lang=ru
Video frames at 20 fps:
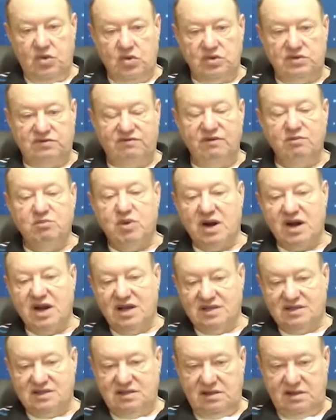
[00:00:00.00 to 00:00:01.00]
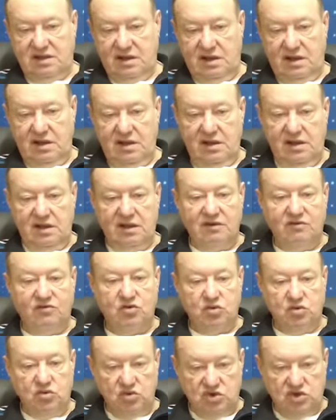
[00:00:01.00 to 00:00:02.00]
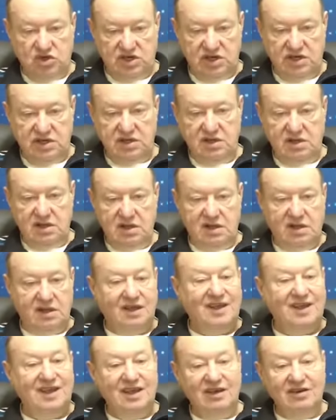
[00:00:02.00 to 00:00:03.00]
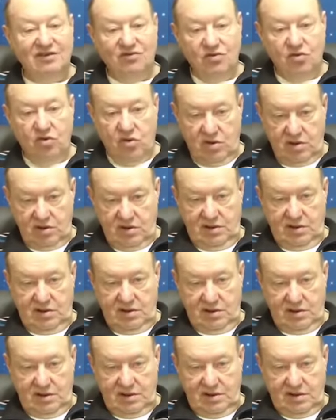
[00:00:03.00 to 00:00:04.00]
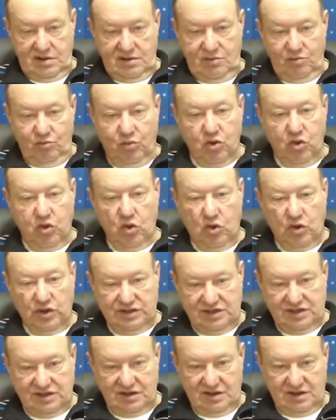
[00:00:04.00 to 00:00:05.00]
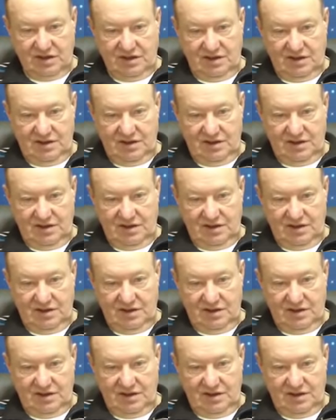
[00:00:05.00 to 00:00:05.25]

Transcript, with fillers: то есть вибрации его души и его плоти,